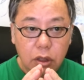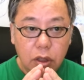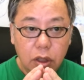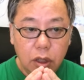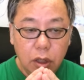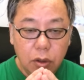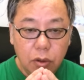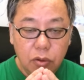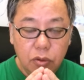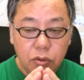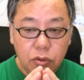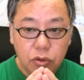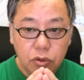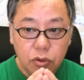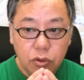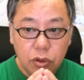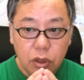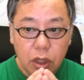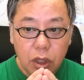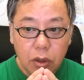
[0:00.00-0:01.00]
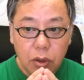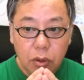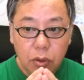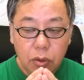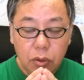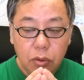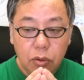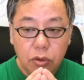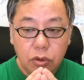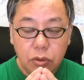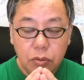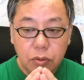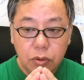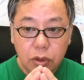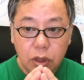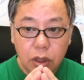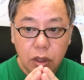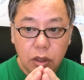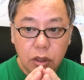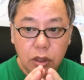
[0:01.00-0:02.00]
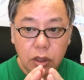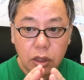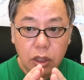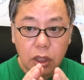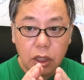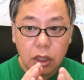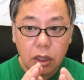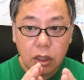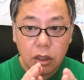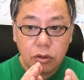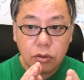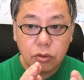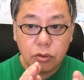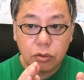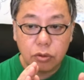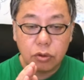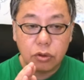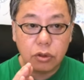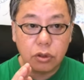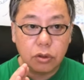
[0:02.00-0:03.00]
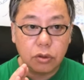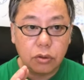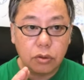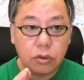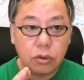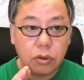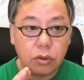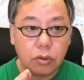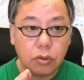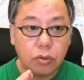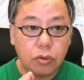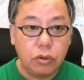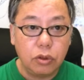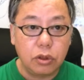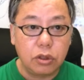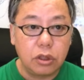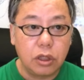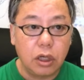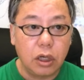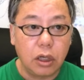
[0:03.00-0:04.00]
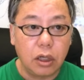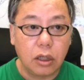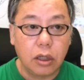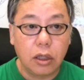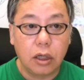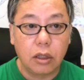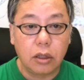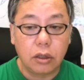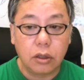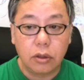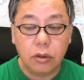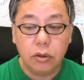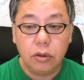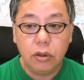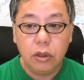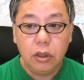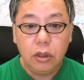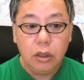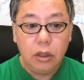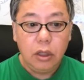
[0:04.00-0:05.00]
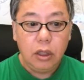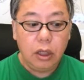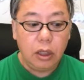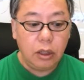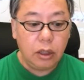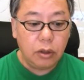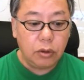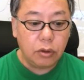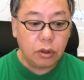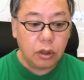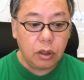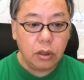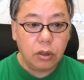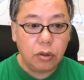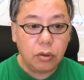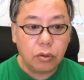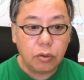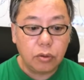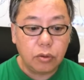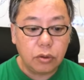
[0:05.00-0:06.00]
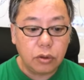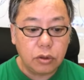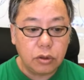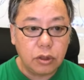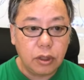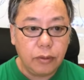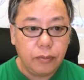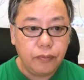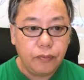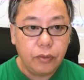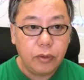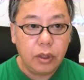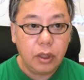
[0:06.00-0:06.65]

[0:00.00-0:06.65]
だからこの状態を自分から引き離そうとしてるっていうところに力がかかってるエネルギーっていうことですね。